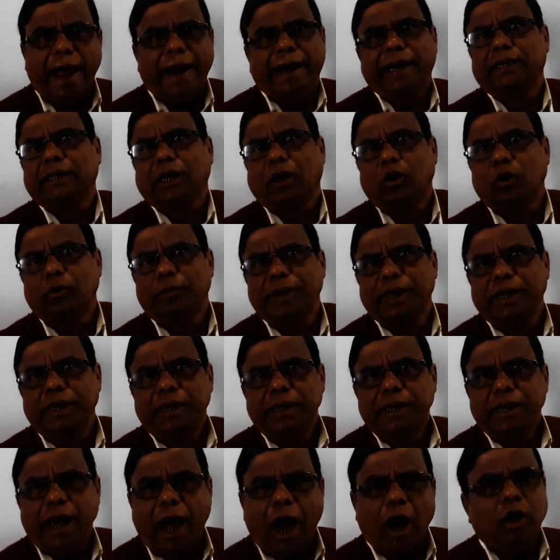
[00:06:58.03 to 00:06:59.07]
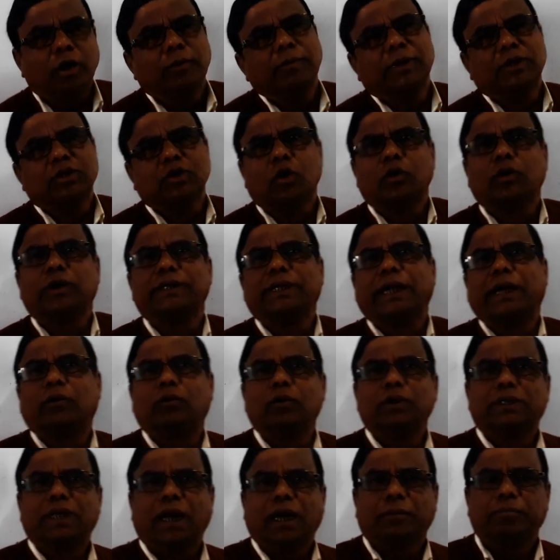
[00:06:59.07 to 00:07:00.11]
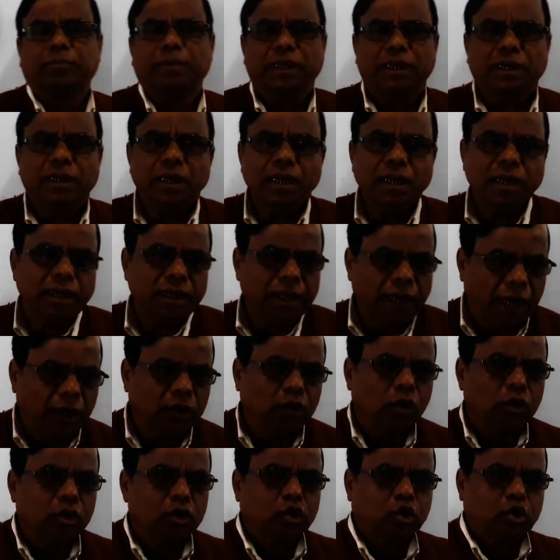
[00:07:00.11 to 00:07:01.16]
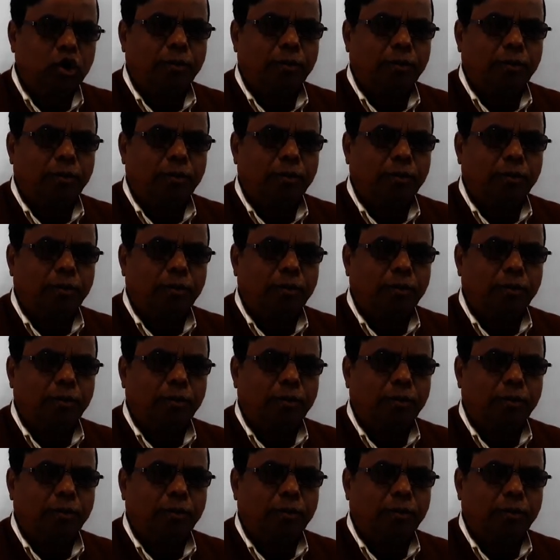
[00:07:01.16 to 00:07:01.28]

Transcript: আলাদা হবে আণবিক সংকেত একই থাকবে এই ধরনের